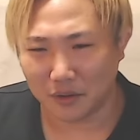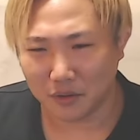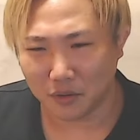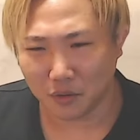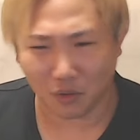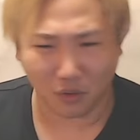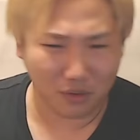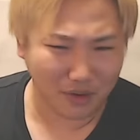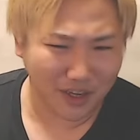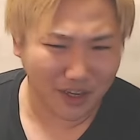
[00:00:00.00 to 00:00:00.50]
こ
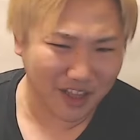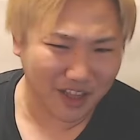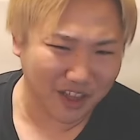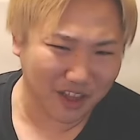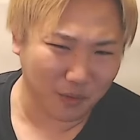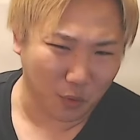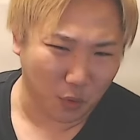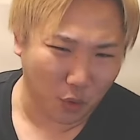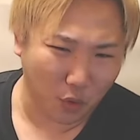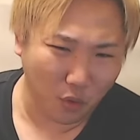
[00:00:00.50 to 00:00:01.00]
の話
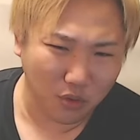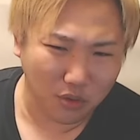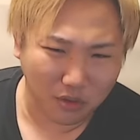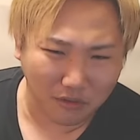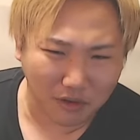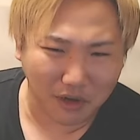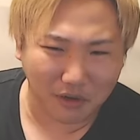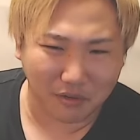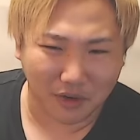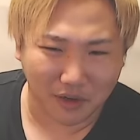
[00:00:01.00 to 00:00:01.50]
も本当な
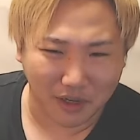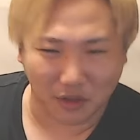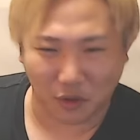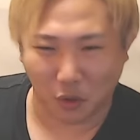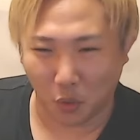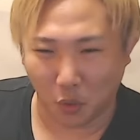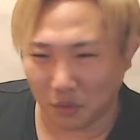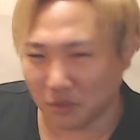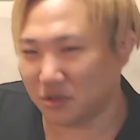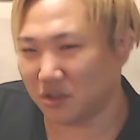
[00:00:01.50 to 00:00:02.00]
のかねって
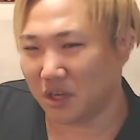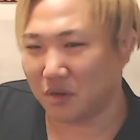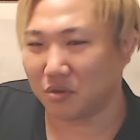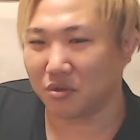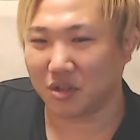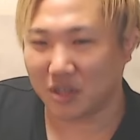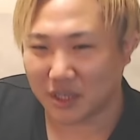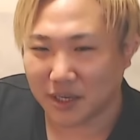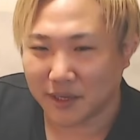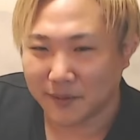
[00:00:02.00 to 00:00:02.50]
思っちゃうし、